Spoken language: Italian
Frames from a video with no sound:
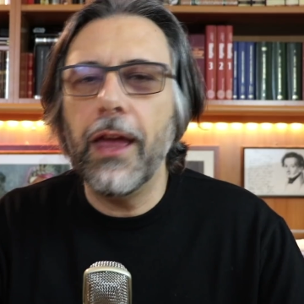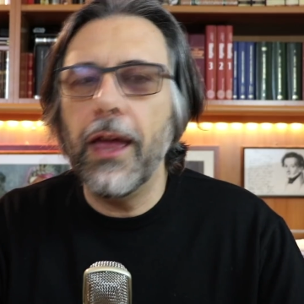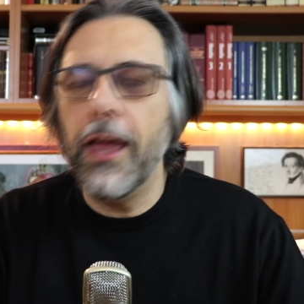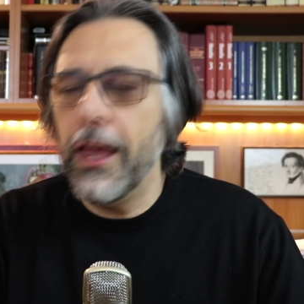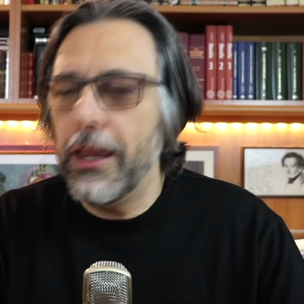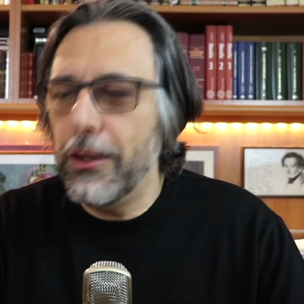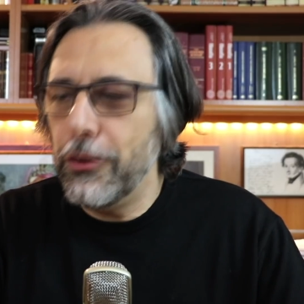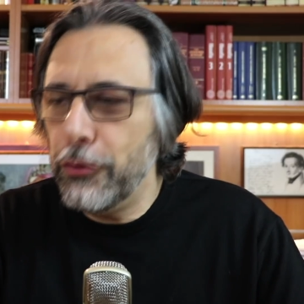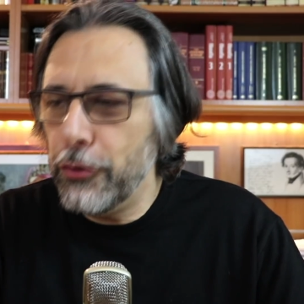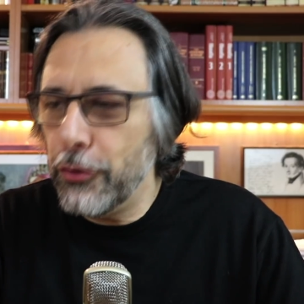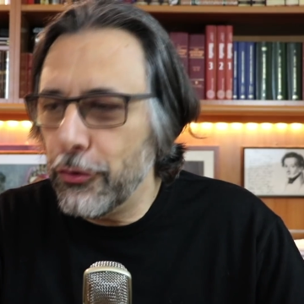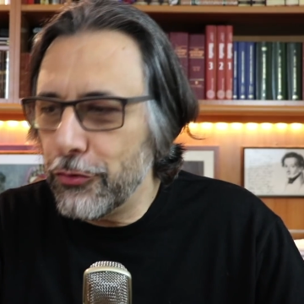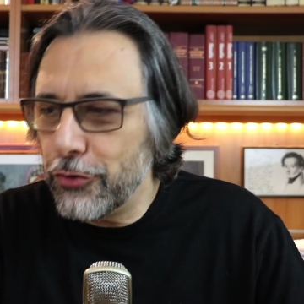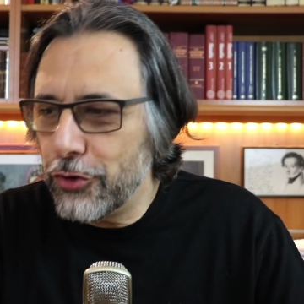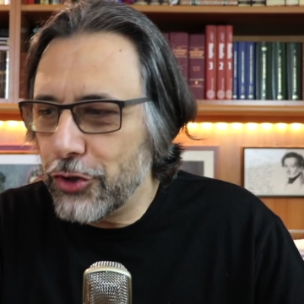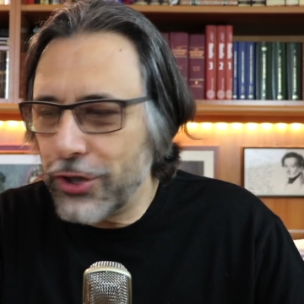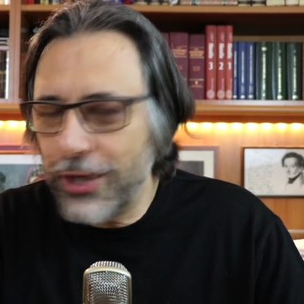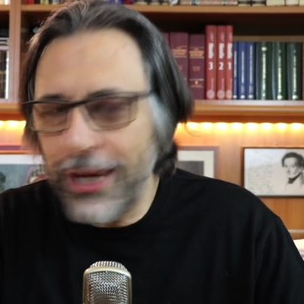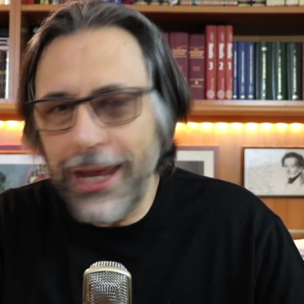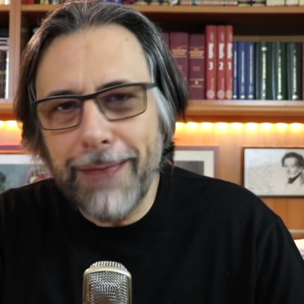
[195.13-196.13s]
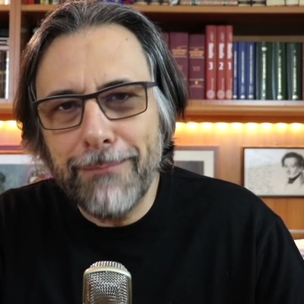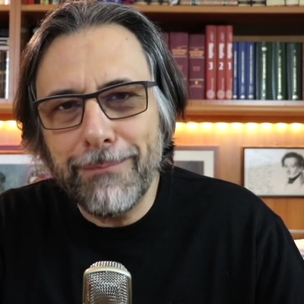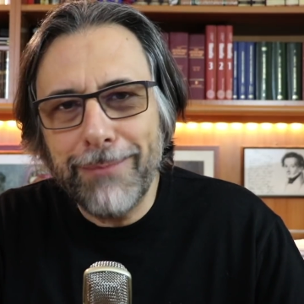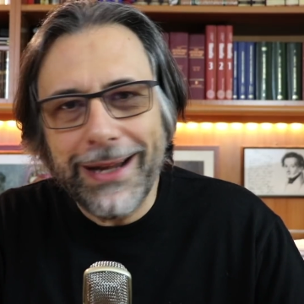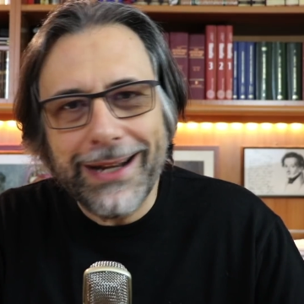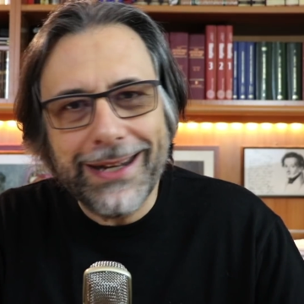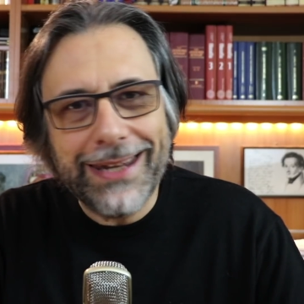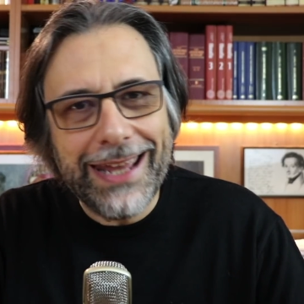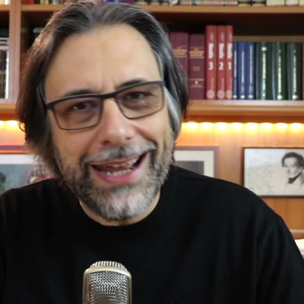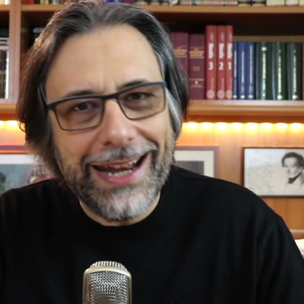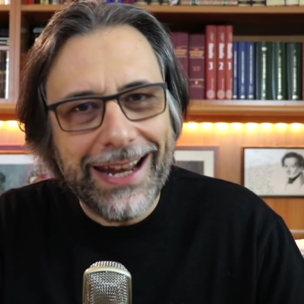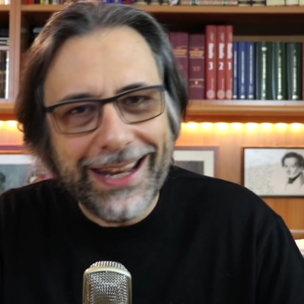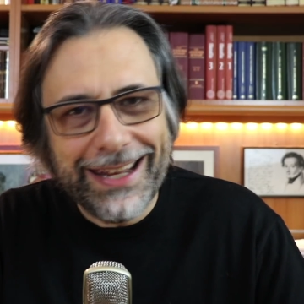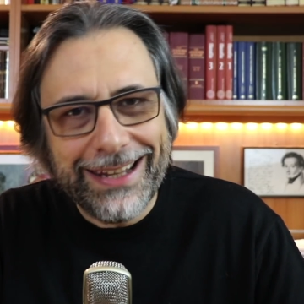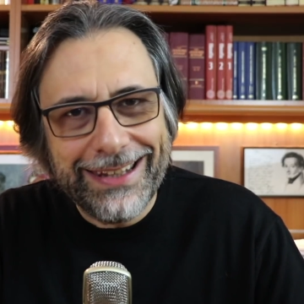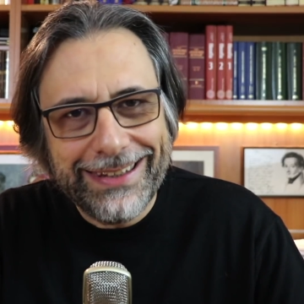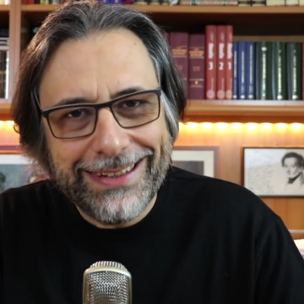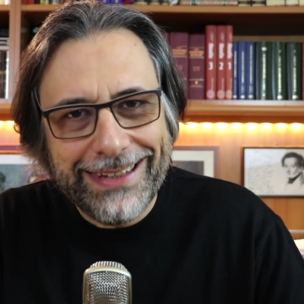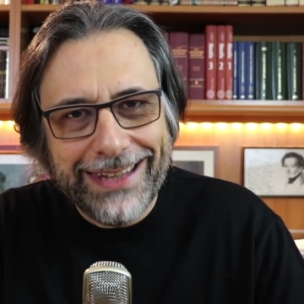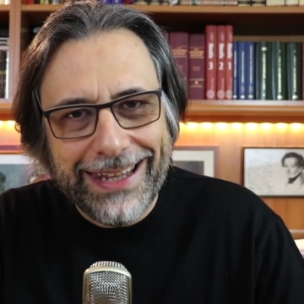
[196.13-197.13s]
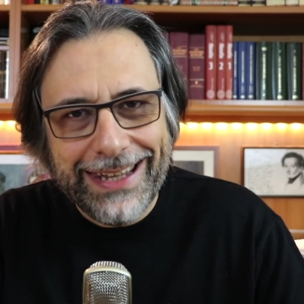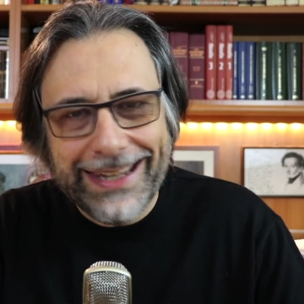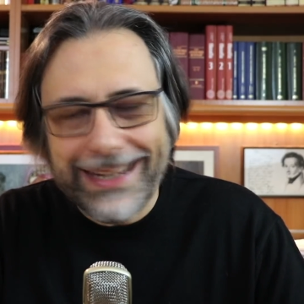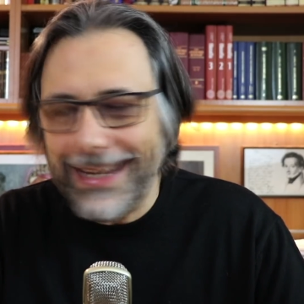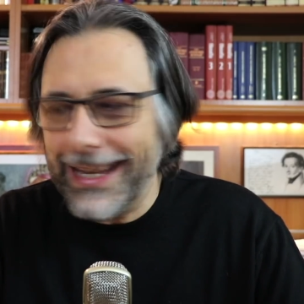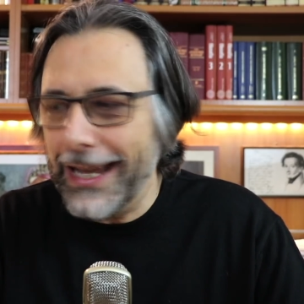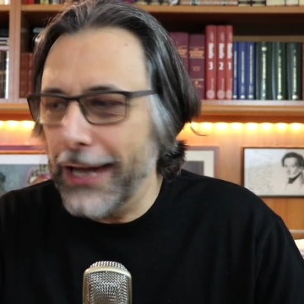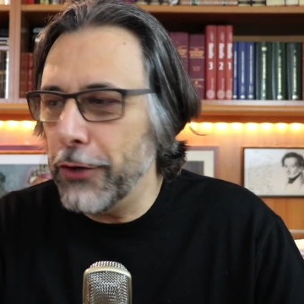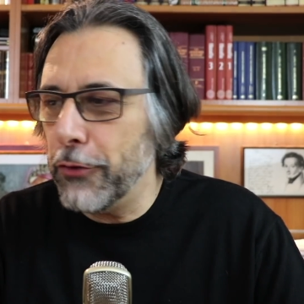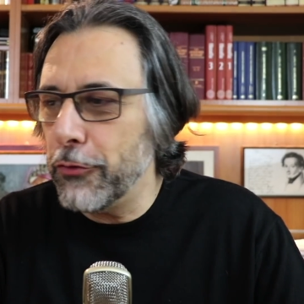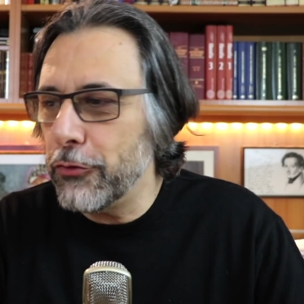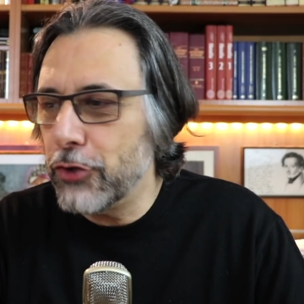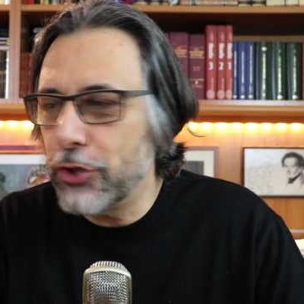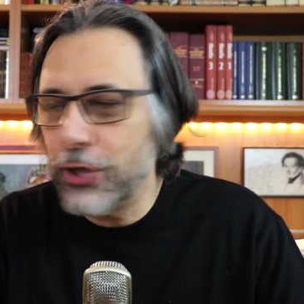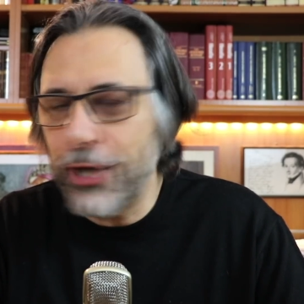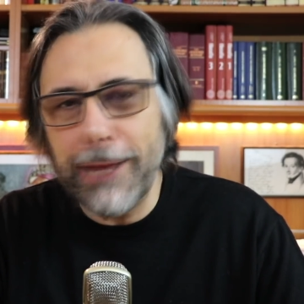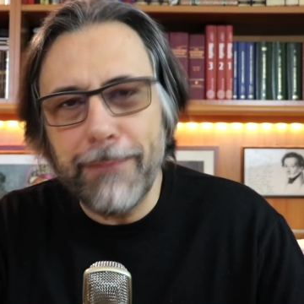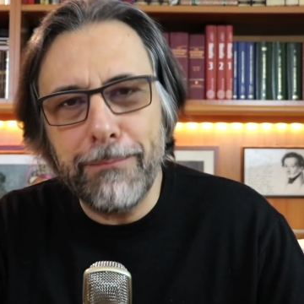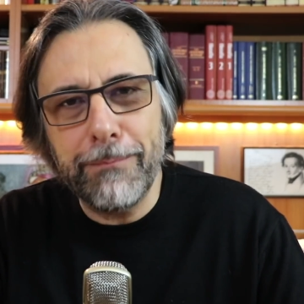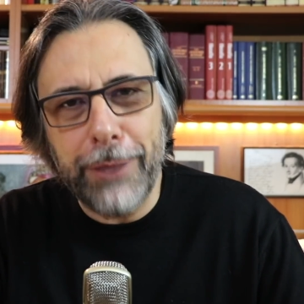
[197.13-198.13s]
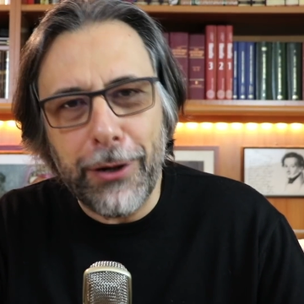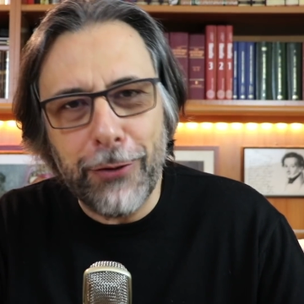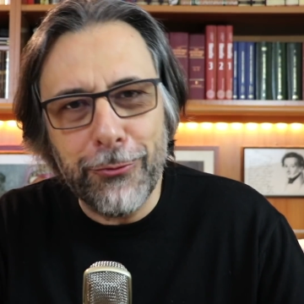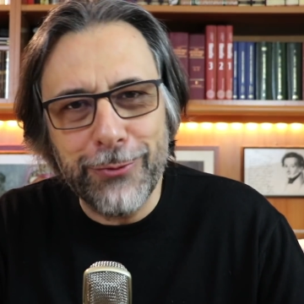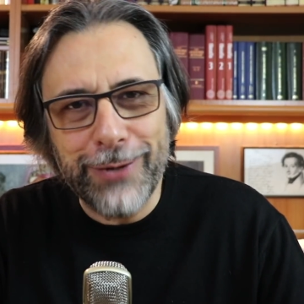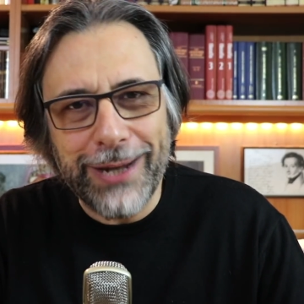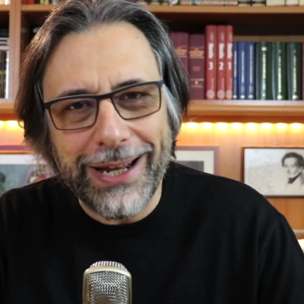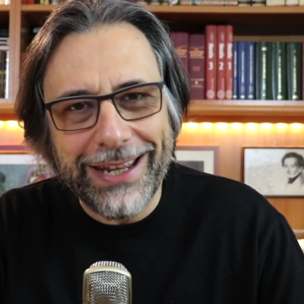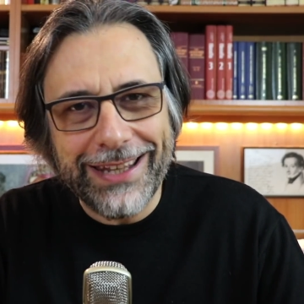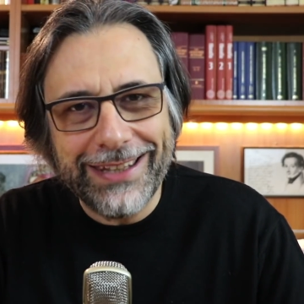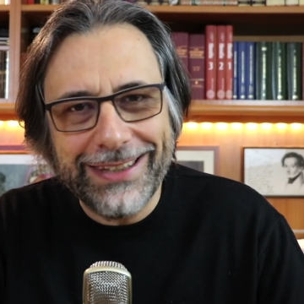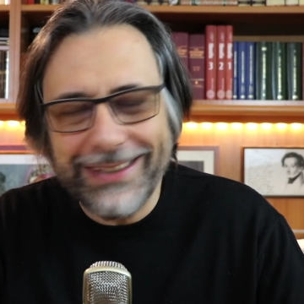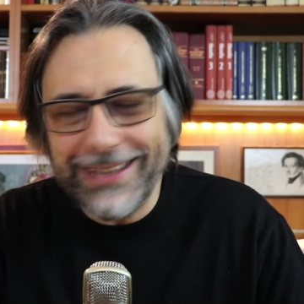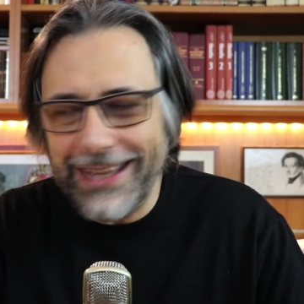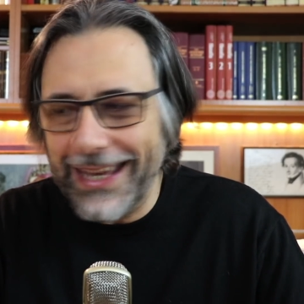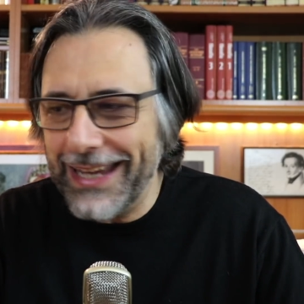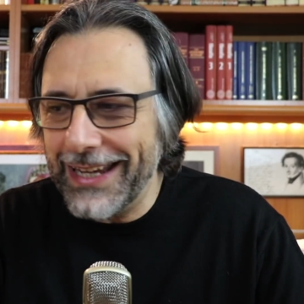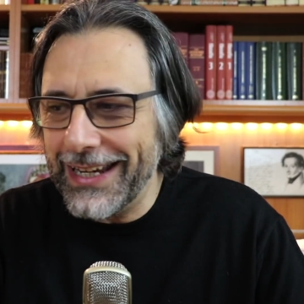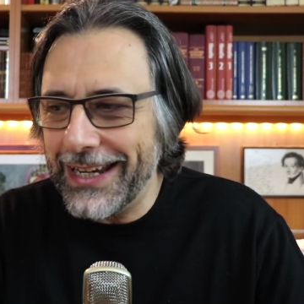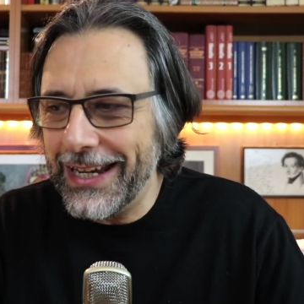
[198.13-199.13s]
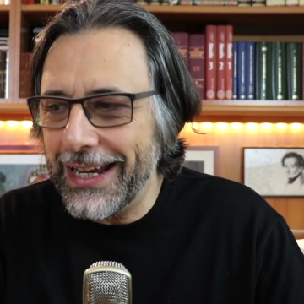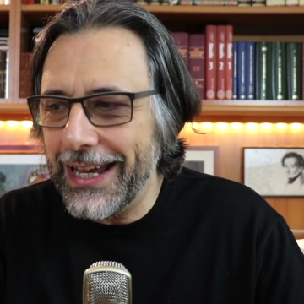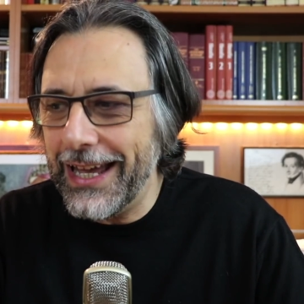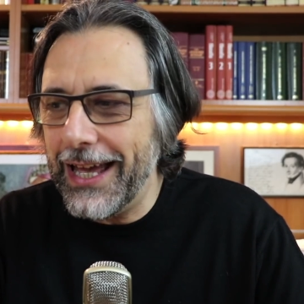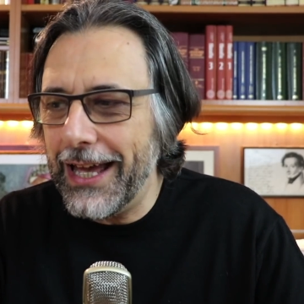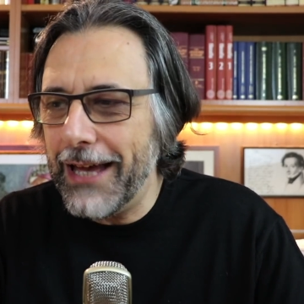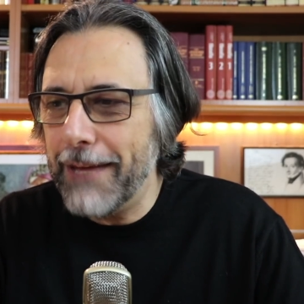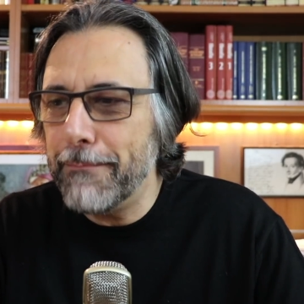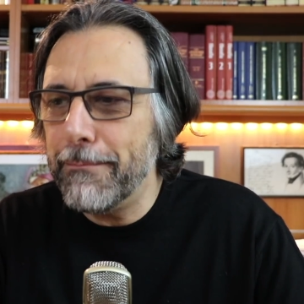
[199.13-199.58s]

Non c'è barriera che tenga, non c'è paura che tenga,